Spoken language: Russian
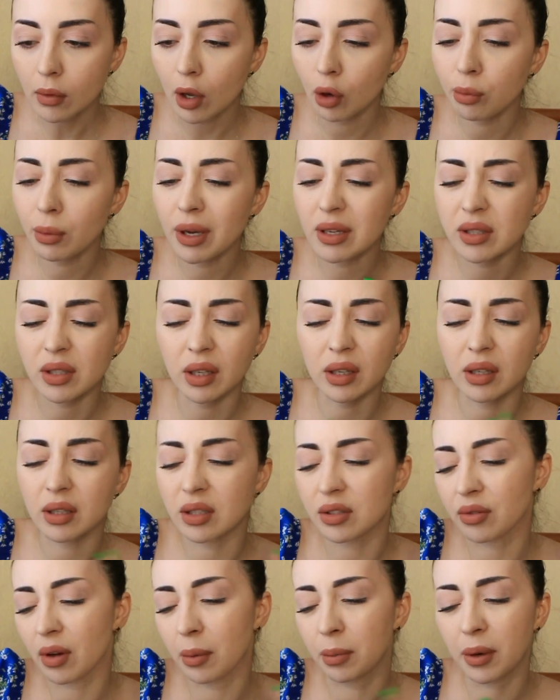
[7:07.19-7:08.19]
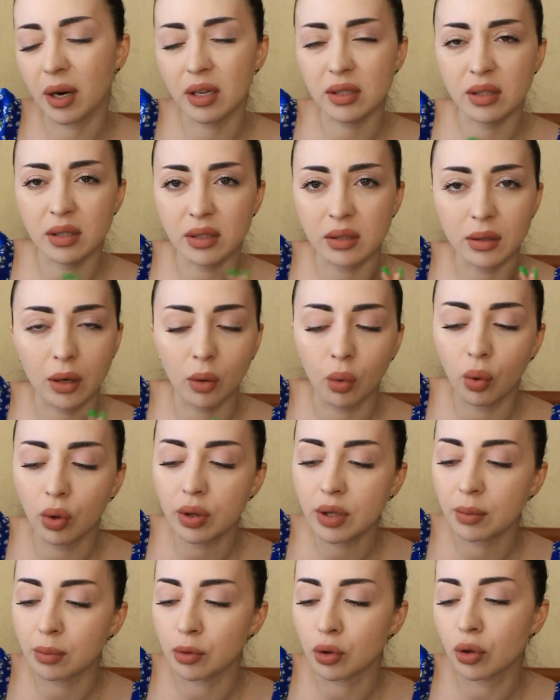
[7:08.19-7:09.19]
У меня есть такие своеобразные
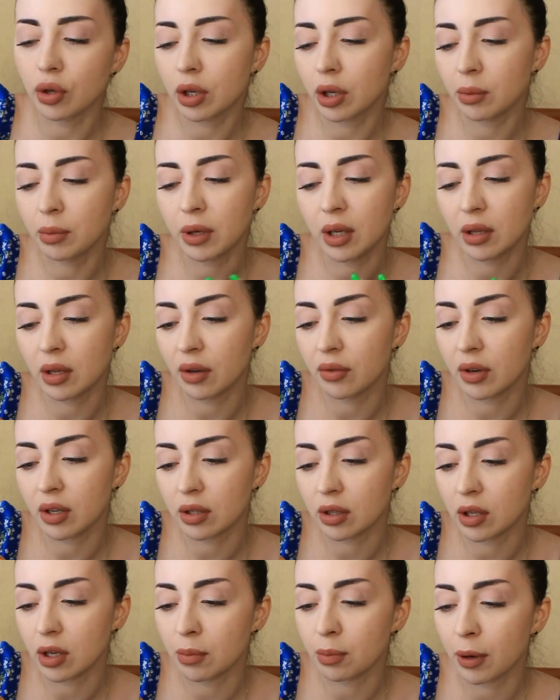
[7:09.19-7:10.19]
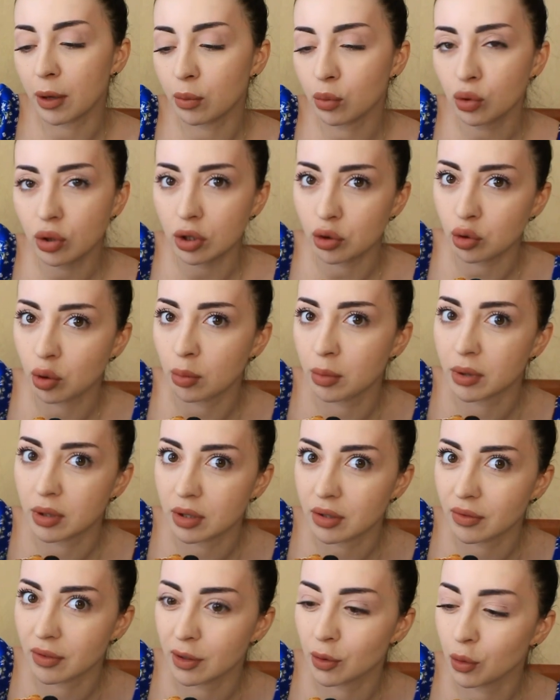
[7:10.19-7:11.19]
загоны. Многие меня, наверное, не поймут, особенно
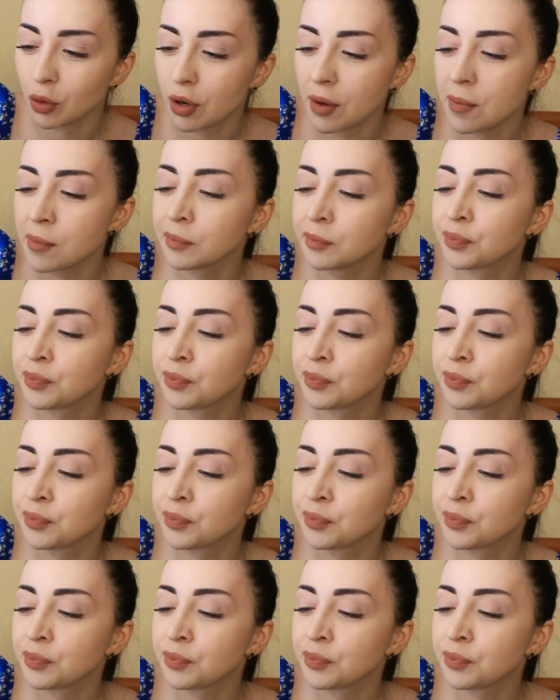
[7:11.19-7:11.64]
с водой.